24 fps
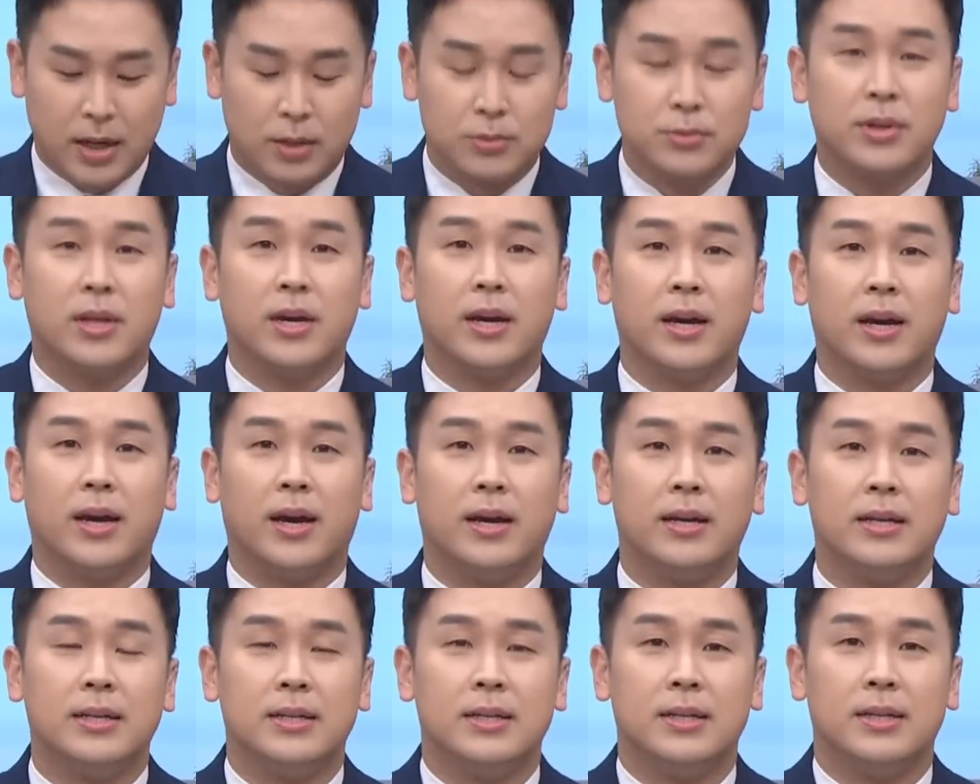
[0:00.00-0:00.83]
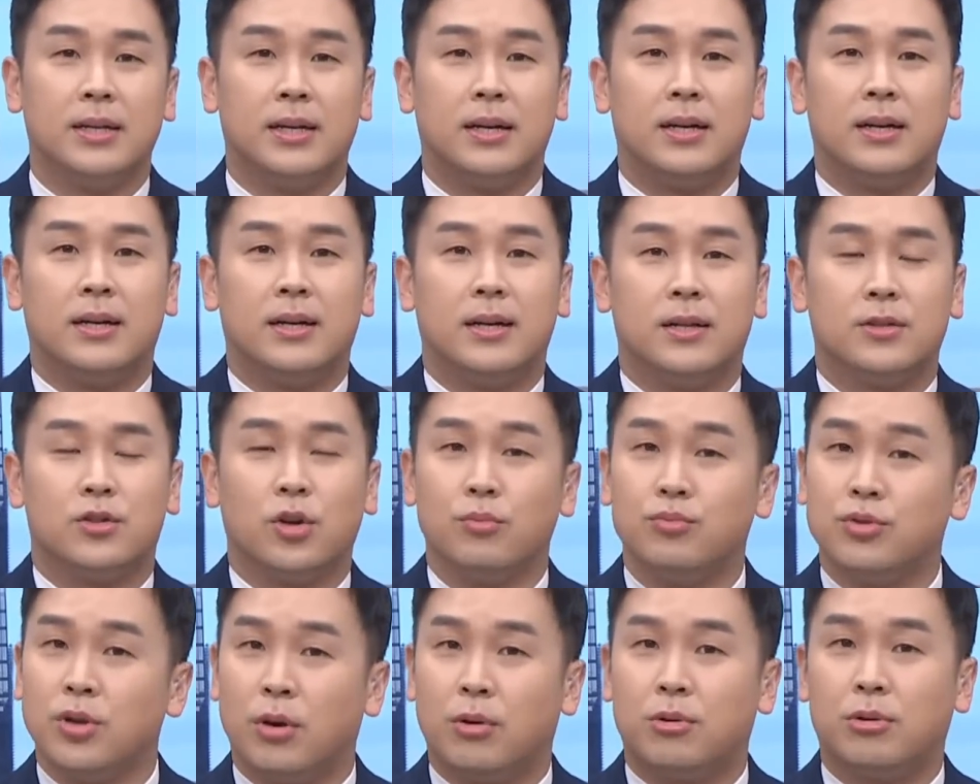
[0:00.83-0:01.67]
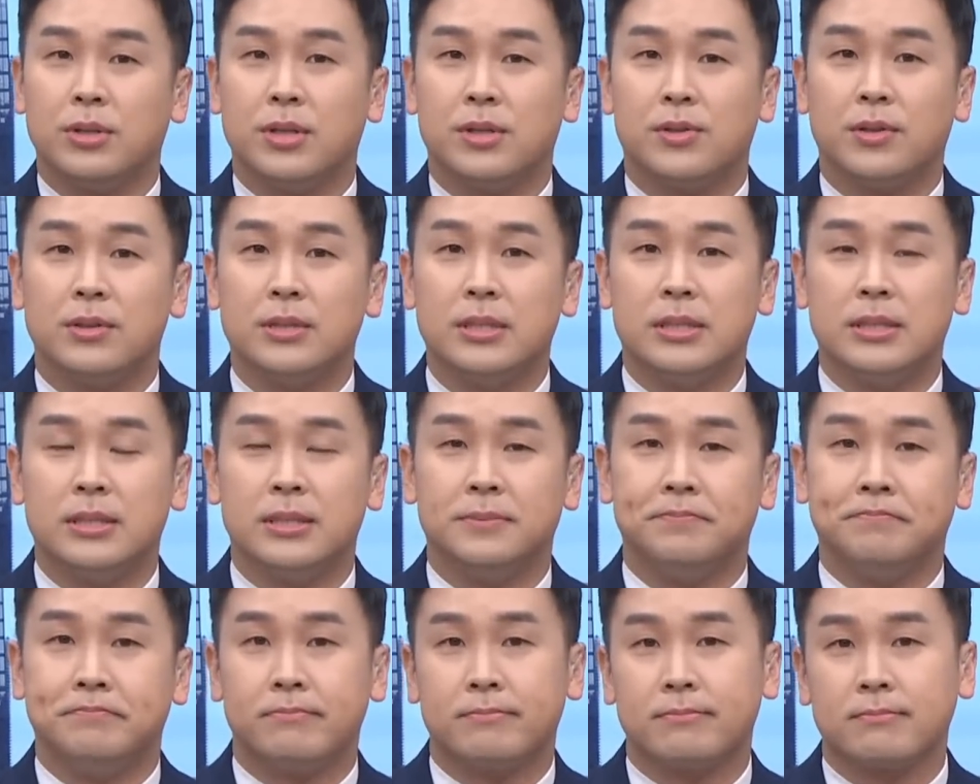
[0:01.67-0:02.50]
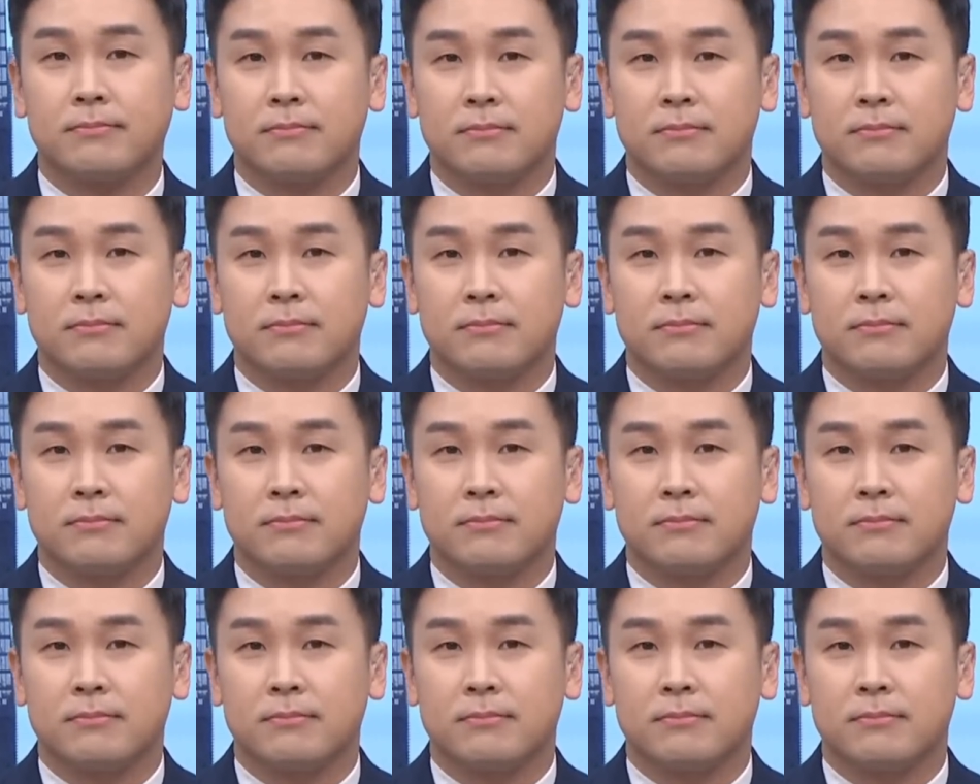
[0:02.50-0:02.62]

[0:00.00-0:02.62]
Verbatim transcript: 그 가운데 정부 여권에서는